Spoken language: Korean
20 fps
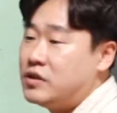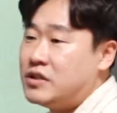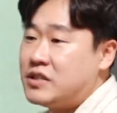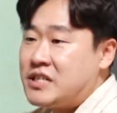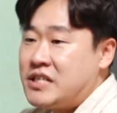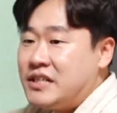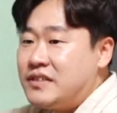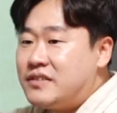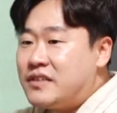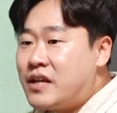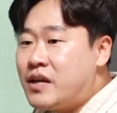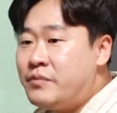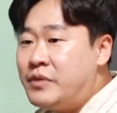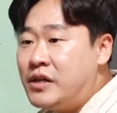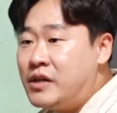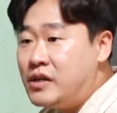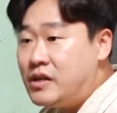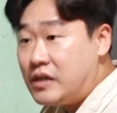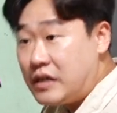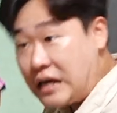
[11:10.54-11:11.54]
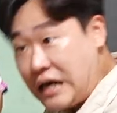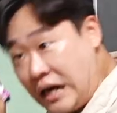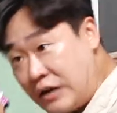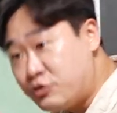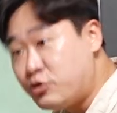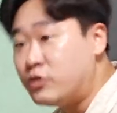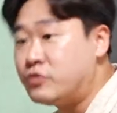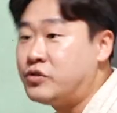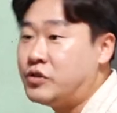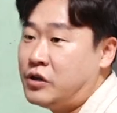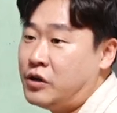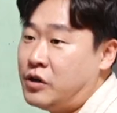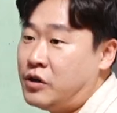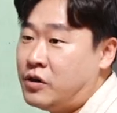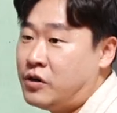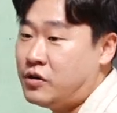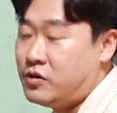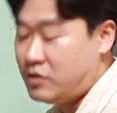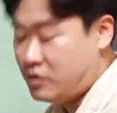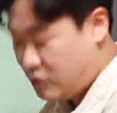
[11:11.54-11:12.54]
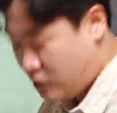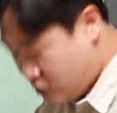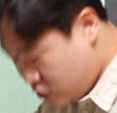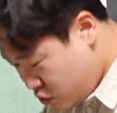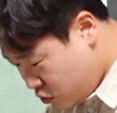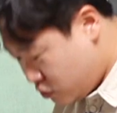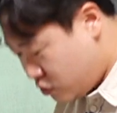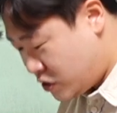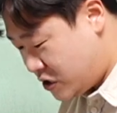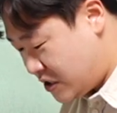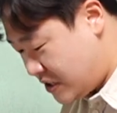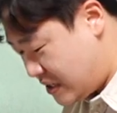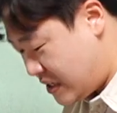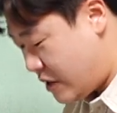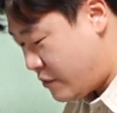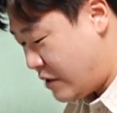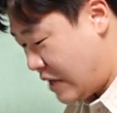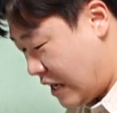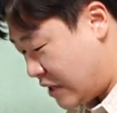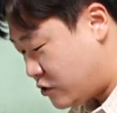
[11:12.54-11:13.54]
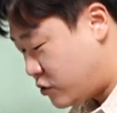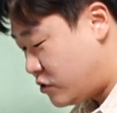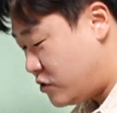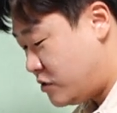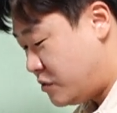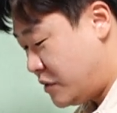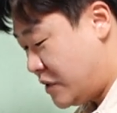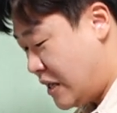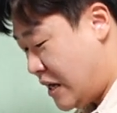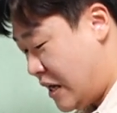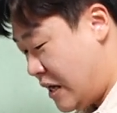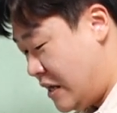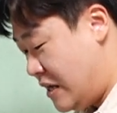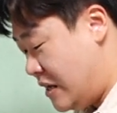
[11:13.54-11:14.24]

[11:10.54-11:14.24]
시스템을 갖췄어요. 어느 정도 시스템을 갖췄습니다.